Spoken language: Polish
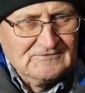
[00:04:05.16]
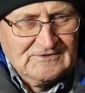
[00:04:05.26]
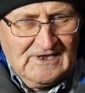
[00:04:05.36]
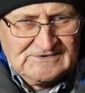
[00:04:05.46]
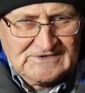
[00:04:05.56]

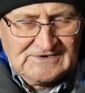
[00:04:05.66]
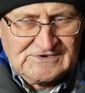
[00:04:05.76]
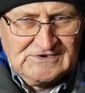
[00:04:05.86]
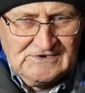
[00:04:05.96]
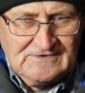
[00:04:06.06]

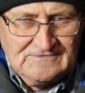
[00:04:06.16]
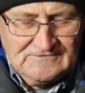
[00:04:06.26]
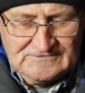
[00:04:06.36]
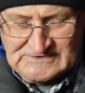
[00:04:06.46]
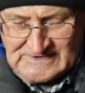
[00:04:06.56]
Najstarszy
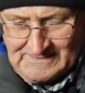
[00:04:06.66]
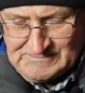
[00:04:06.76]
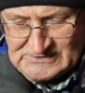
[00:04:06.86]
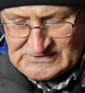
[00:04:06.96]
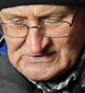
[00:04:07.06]

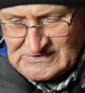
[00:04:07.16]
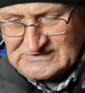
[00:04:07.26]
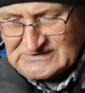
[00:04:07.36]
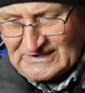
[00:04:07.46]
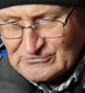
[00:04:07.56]
zapis
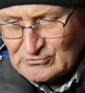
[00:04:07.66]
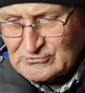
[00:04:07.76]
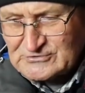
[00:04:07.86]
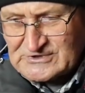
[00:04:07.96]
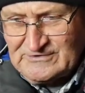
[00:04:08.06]

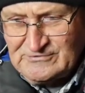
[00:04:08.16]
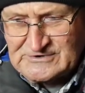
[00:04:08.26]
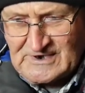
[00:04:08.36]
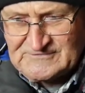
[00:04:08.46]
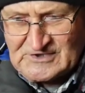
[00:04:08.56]
statutu cechu
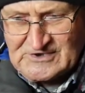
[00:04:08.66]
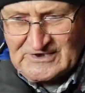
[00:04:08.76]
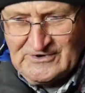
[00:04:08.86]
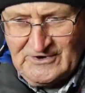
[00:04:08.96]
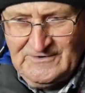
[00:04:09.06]

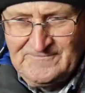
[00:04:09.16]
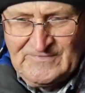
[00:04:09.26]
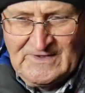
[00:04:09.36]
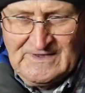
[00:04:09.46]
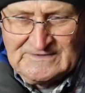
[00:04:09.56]
szewskiego,
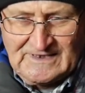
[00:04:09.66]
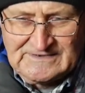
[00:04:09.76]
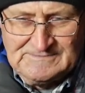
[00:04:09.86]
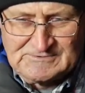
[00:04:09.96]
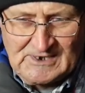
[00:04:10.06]

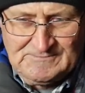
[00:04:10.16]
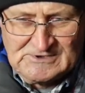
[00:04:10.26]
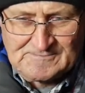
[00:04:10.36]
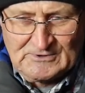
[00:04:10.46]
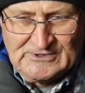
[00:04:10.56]
taki
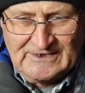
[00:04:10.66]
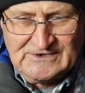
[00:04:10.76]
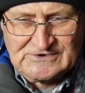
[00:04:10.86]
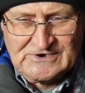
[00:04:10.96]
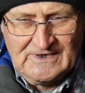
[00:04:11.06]
przepis
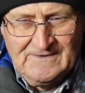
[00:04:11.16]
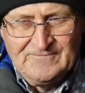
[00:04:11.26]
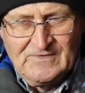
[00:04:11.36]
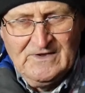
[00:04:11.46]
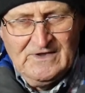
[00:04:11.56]
podaje, że
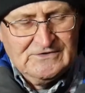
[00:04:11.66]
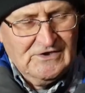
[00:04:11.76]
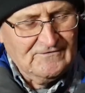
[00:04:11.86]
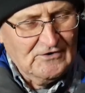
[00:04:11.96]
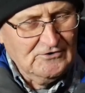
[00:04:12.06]

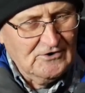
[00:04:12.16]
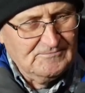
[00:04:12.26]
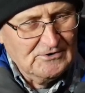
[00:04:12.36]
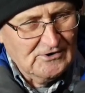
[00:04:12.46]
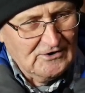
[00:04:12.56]
nie wolno
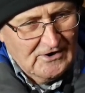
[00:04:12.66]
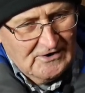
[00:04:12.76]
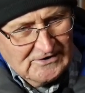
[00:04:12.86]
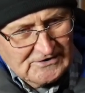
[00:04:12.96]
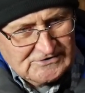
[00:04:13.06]
było
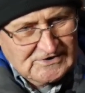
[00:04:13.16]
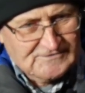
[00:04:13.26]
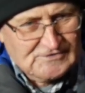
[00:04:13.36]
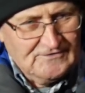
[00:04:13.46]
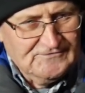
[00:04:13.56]

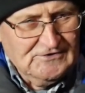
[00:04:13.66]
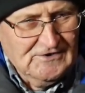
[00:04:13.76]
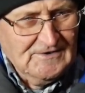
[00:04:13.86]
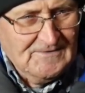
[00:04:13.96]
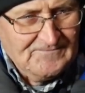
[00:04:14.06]
szewcowi